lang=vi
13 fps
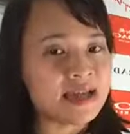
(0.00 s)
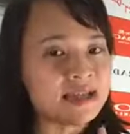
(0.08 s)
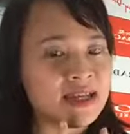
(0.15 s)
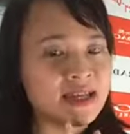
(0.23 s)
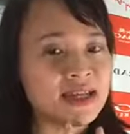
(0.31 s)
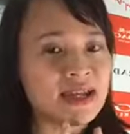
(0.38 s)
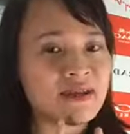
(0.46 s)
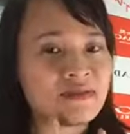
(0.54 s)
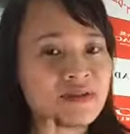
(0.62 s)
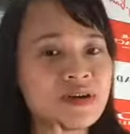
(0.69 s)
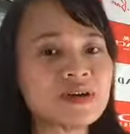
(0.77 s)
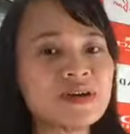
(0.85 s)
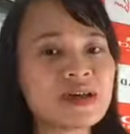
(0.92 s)
Thế nên là
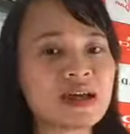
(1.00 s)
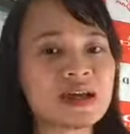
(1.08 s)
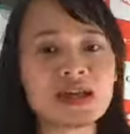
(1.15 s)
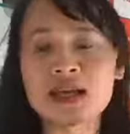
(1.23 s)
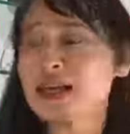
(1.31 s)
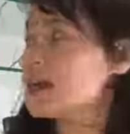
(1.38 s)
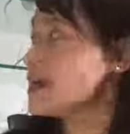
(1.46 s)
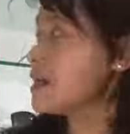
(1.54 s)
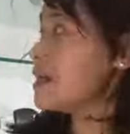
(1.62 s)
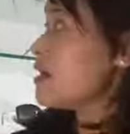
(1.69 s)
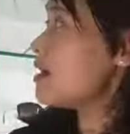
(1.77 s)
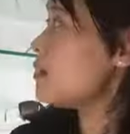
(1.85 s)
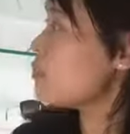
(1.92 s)
với những cái cái cái
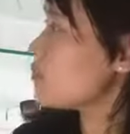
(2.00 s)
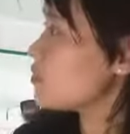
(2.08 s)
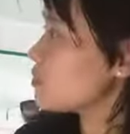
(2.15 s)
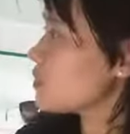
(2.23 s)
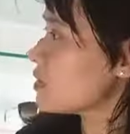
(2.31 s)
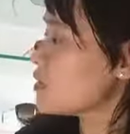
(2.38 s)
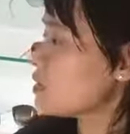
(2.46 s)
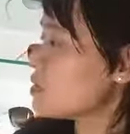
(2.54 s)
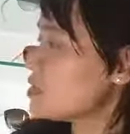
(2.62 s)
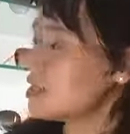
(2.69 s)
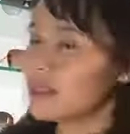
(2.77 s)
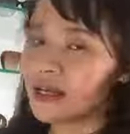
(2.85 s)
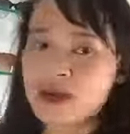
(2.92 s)
um,
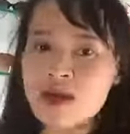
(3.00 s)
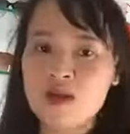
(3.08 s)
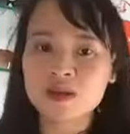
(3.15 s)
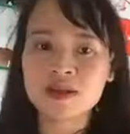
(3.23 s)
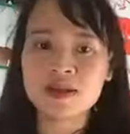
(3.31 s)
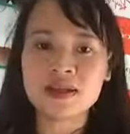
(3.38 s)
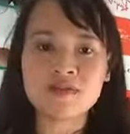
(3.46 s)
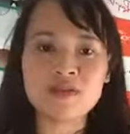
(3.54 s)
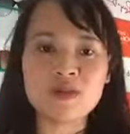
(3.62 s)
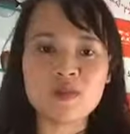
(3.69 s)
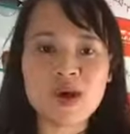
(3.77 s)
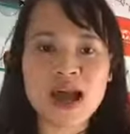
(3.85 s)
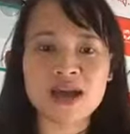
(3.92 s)
chi tiết đó thì cái việc
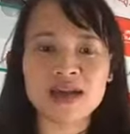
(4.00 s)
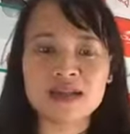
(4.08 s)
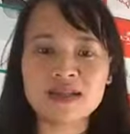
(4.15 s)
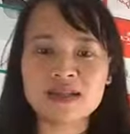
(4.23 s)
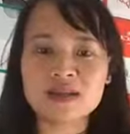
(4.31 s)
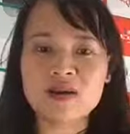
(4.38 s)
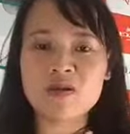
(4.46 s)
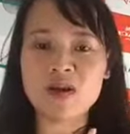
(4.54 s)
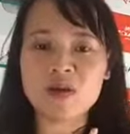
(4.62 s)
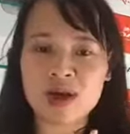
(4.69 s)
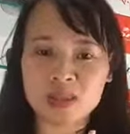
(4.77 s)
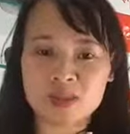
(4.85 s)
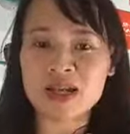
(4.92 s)
mua hàng ở Easy Shop là
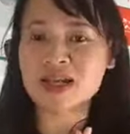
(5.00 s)
hoàn toàn